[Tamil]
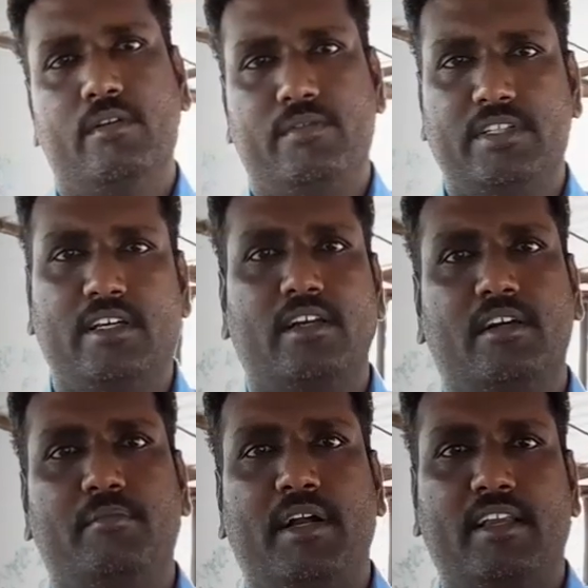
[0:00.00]
ஃபிஷ்
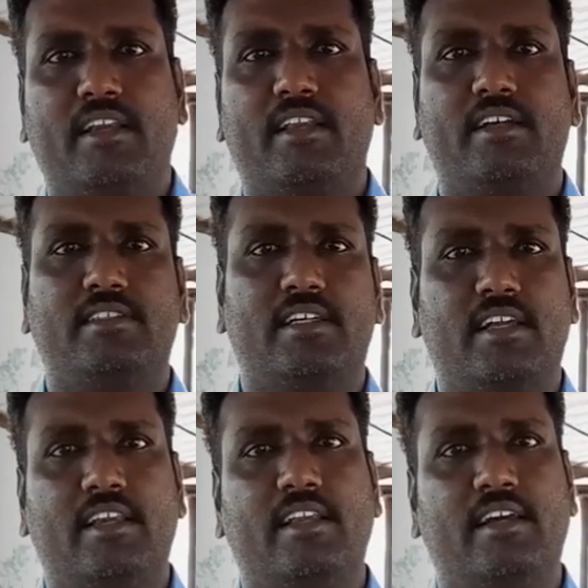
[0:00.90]
இருக்குது மட்டன் இருக்குது
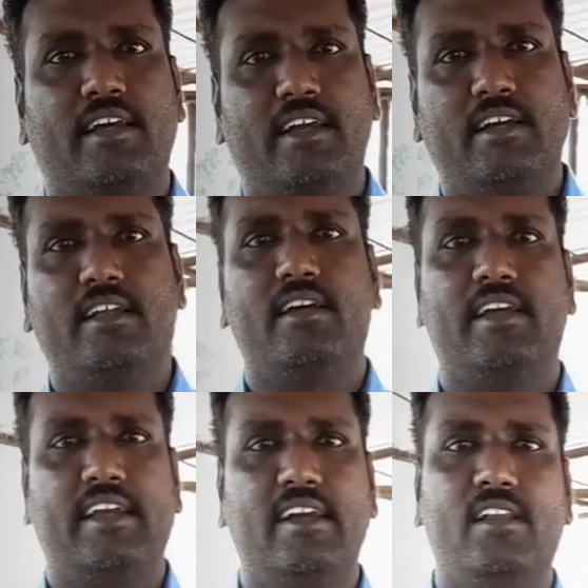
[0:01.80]
சிக்கன் இருக்குது எக்
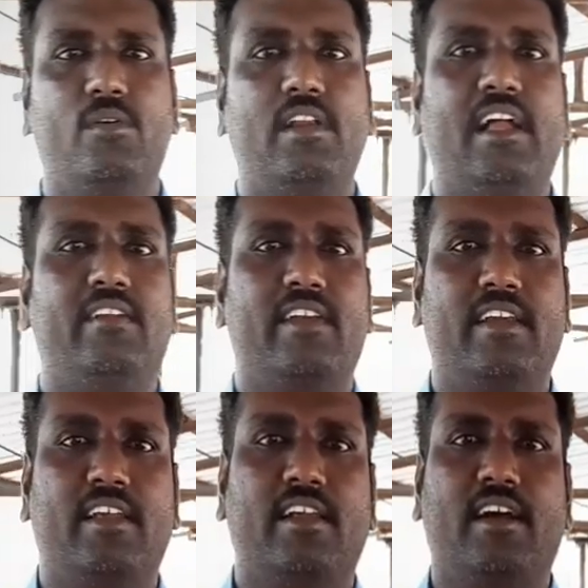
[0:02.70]
இருக்குது எக்கில் ஒரு நாலு
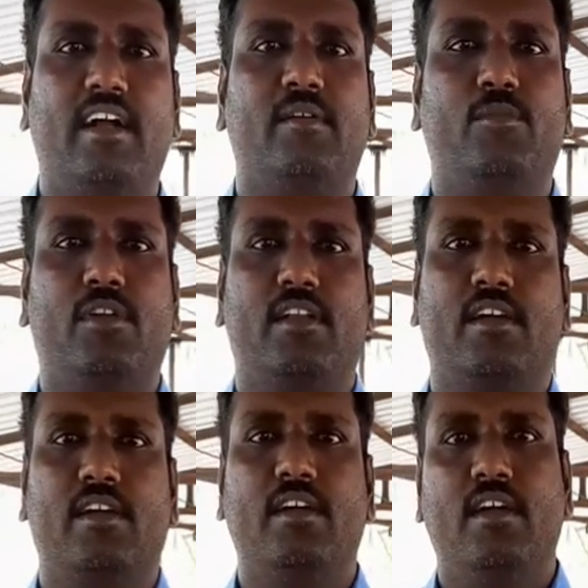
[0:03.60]
வெரைட்டி இருக்குது காடை முட்டை
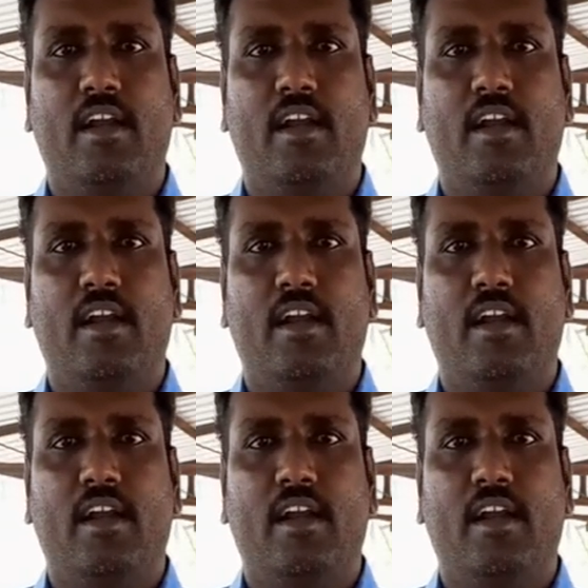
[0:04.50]
இருக்குது